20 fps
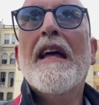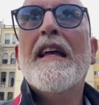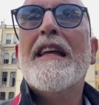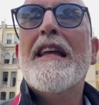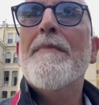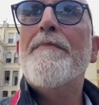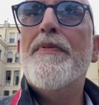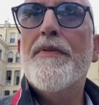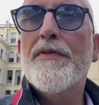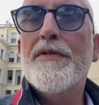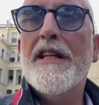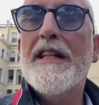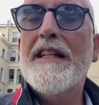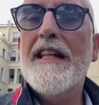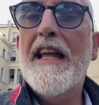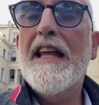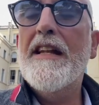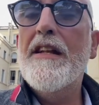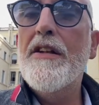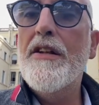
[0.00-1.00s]
che Putin
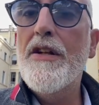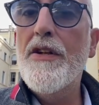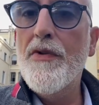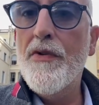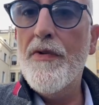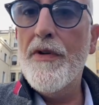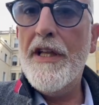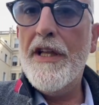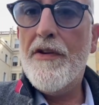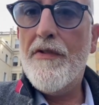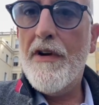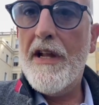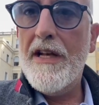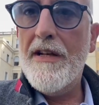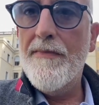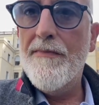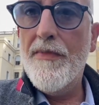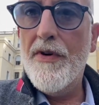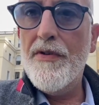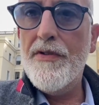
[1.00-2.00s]
è l'unico
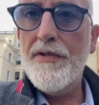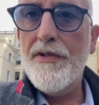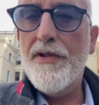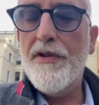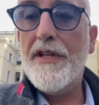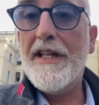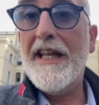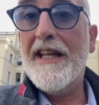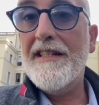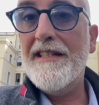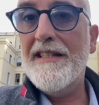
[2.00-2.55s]
al mondo che ha